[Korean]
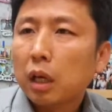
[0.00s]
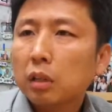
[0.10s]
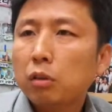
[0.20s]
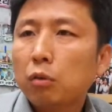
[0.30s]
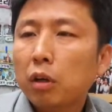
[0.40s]

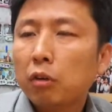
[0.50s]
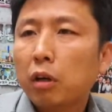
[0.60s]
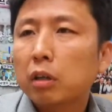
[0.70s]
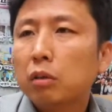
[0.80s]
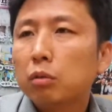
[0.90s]
혜성과의
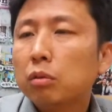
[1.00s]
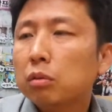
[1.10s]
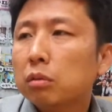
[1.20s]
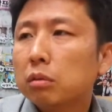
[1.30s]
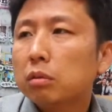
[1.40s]
관계도
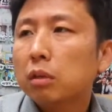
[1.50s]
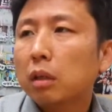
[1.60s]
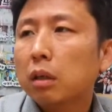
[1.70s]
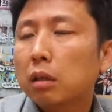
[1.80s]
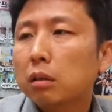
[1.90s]

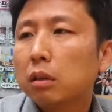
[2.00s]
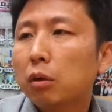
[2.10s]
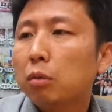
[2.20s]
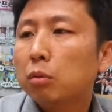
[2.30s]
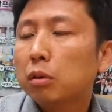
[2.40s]
상당히 이렇게
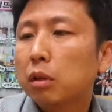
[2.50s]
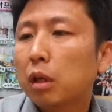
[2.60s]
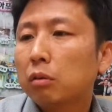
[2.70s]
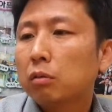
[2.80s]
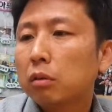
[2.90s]
회복이
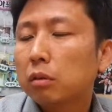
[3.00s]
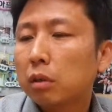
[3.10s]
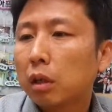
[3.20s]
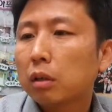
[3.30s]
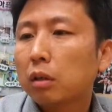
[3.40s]
되,
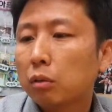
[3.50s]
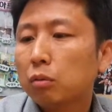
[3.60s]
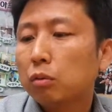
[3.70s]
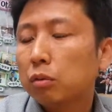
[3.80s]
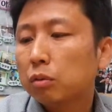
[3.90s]
게
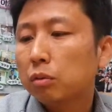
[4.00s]
되었고